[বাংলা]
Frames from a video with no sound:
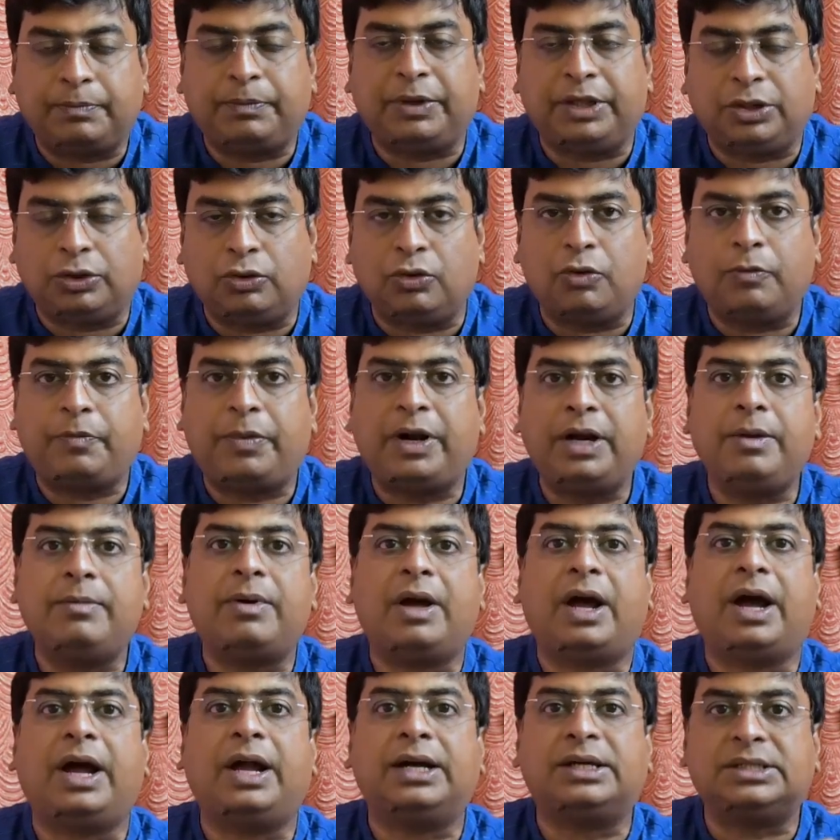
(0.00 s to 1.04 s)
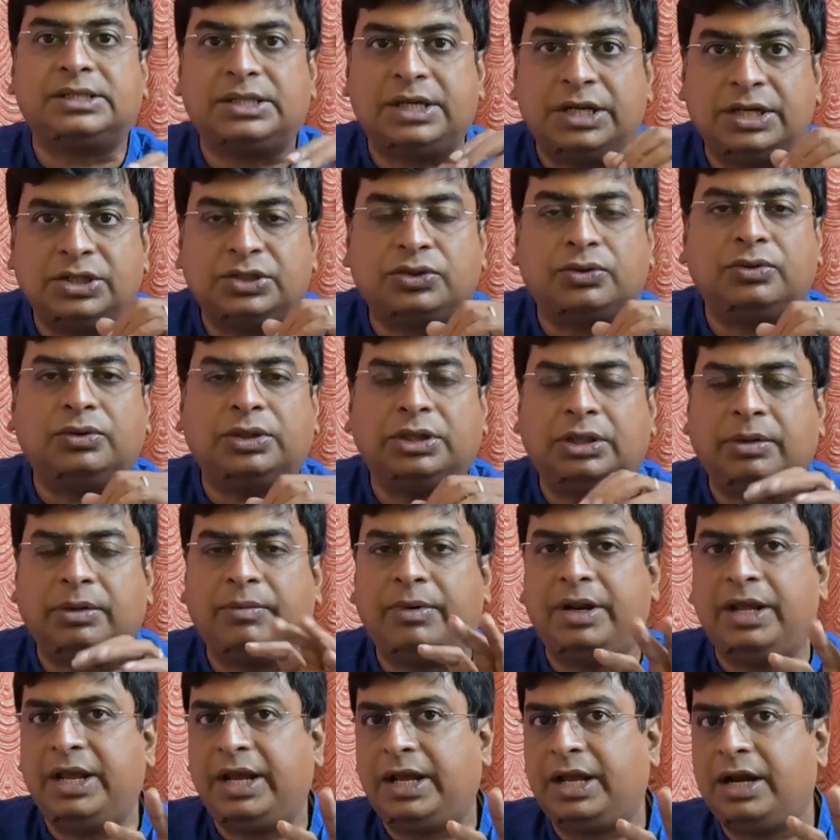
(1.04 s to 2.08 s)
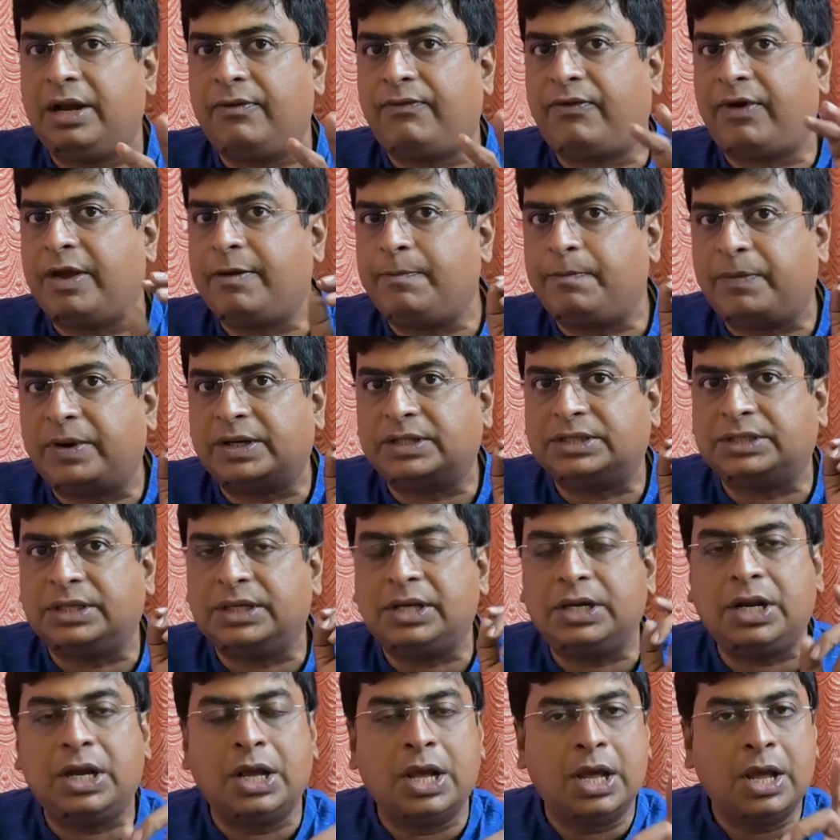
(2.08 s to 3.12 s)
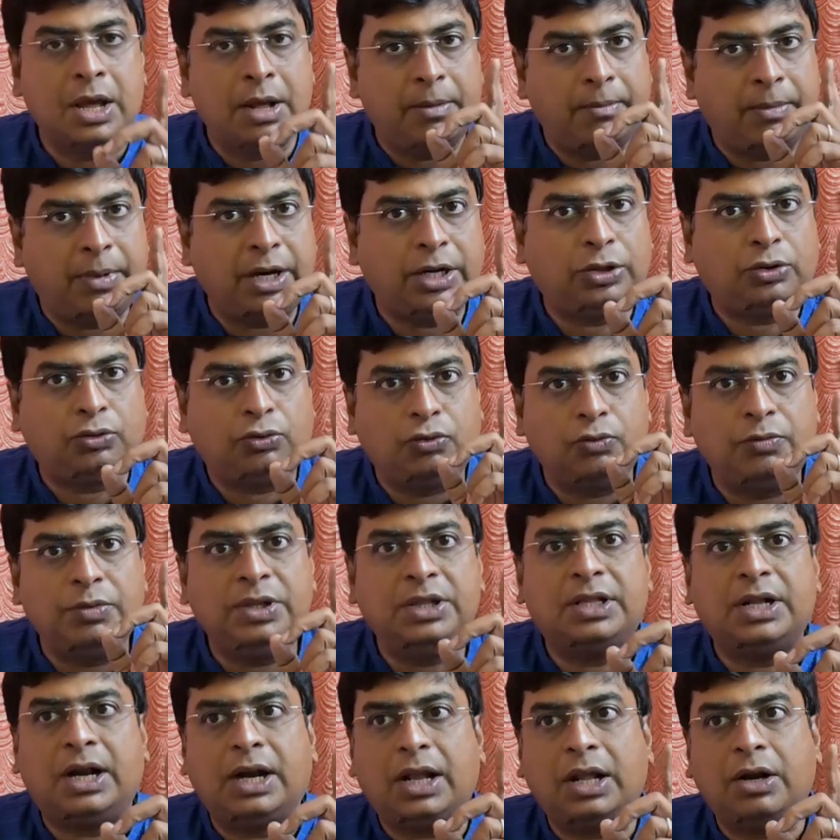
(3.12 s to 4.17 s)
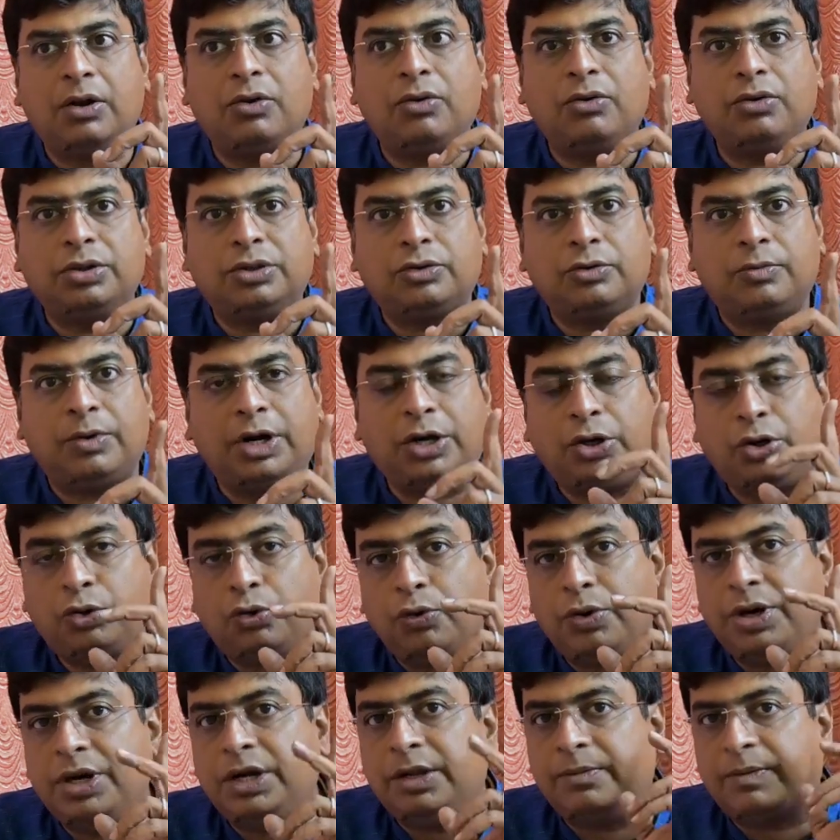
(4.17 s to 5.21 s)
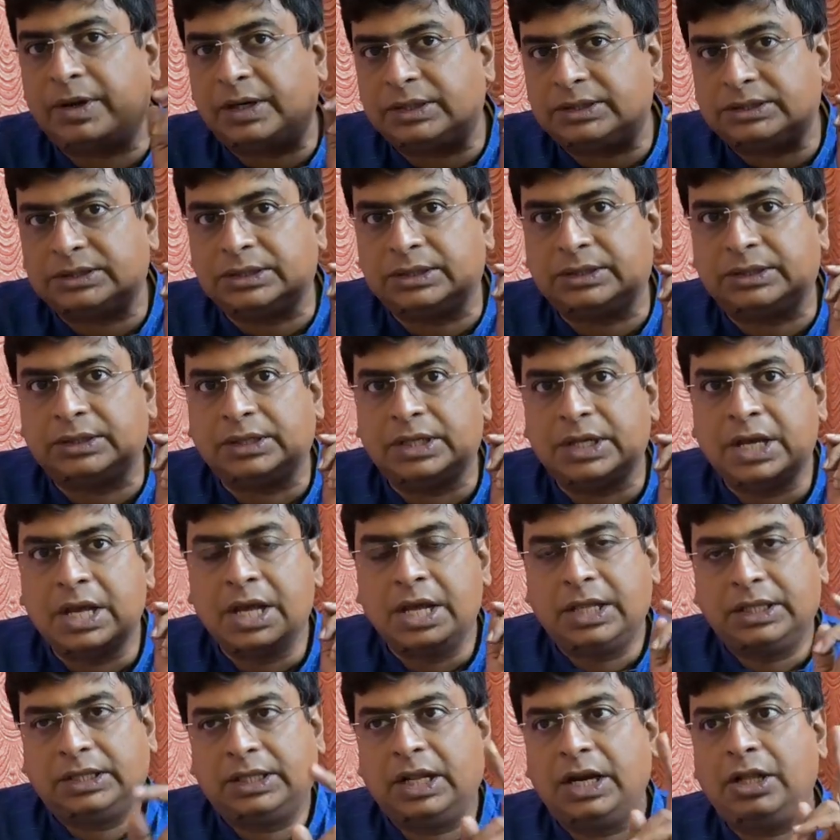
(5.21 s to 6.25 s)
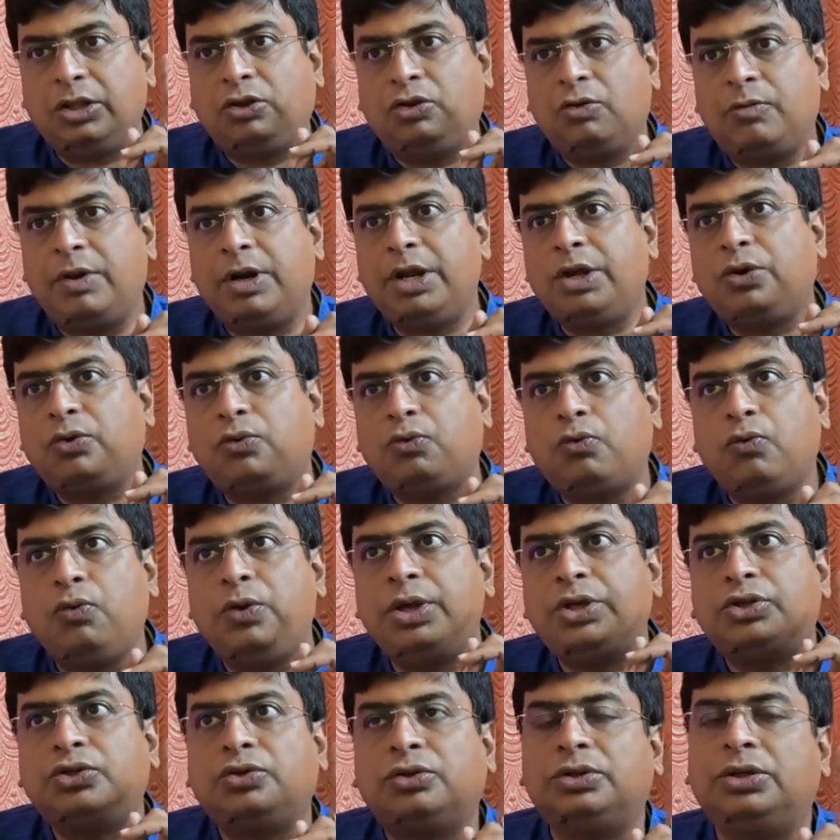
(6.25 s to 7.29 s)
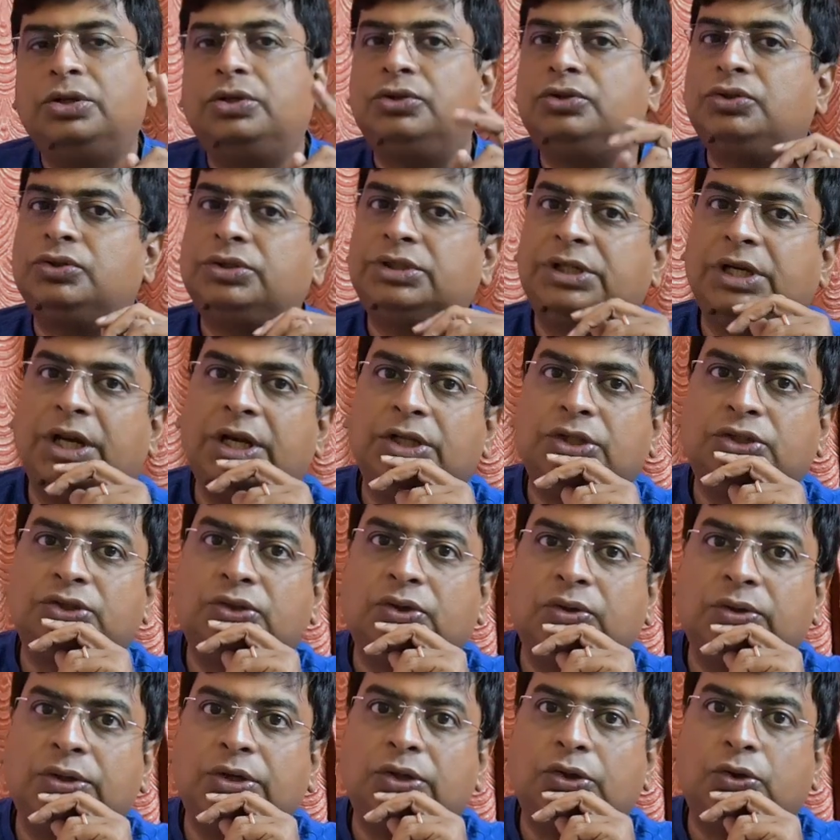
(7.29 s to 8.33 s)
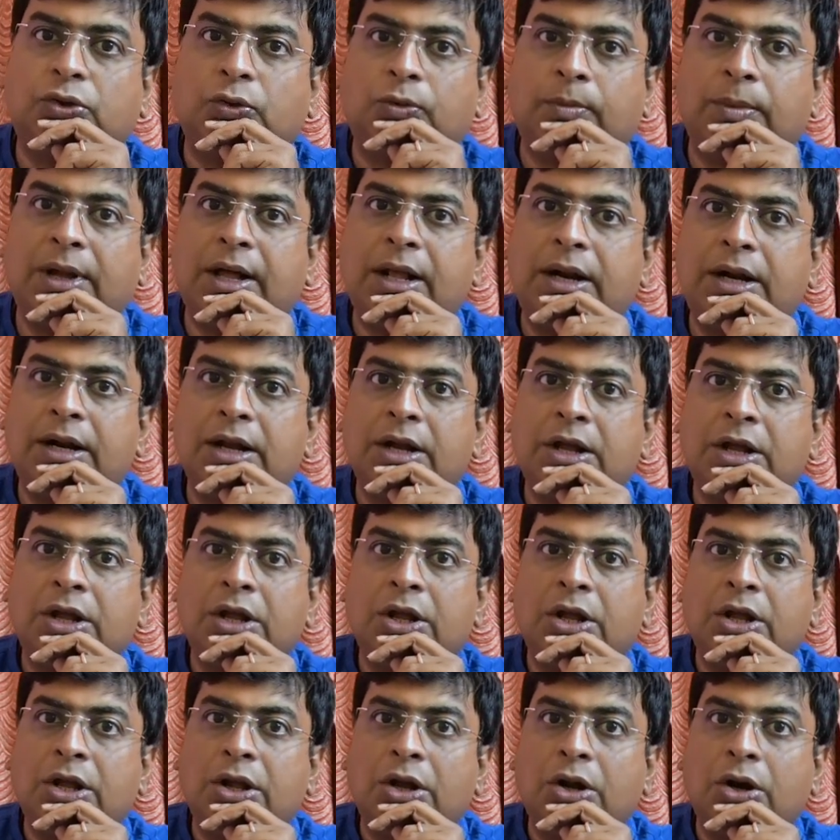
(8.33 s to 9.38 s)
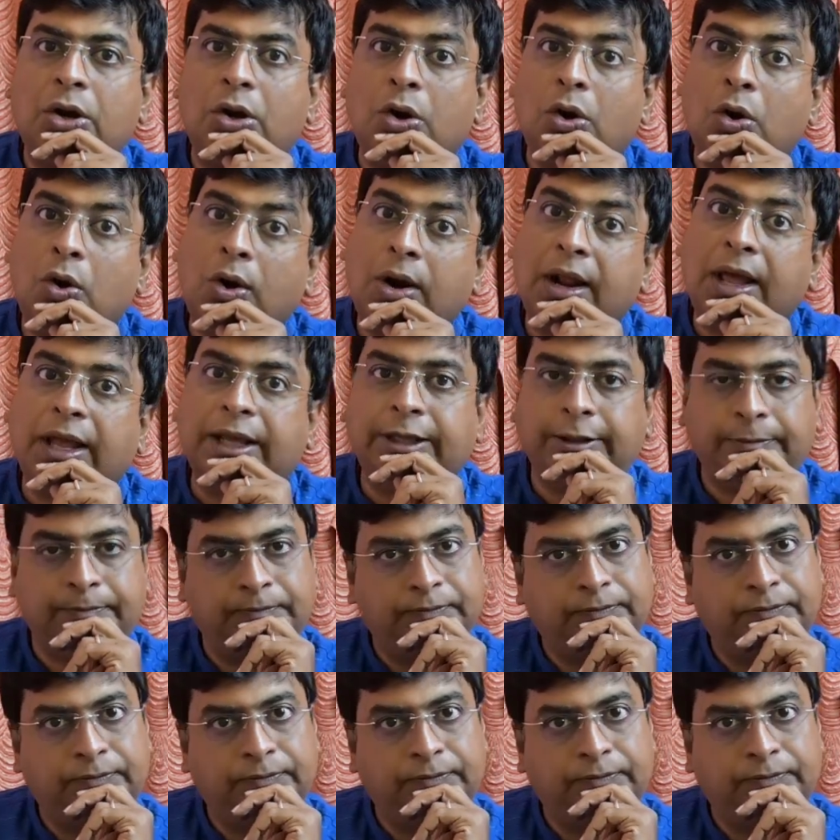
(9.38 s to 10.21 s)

পেতেও পারি বা হায়ার স্টাডিজ করতে পারি এক্ষেত্রে ফাইভ পার্সেন্ট মানে তুমি দাঁড়ালো তোমার টোয়েন্টি পার্সেন্ট তাহলে তোমার এই কুড়ি শতাংশ ছেলের সঙ্গে তোমার লড়াই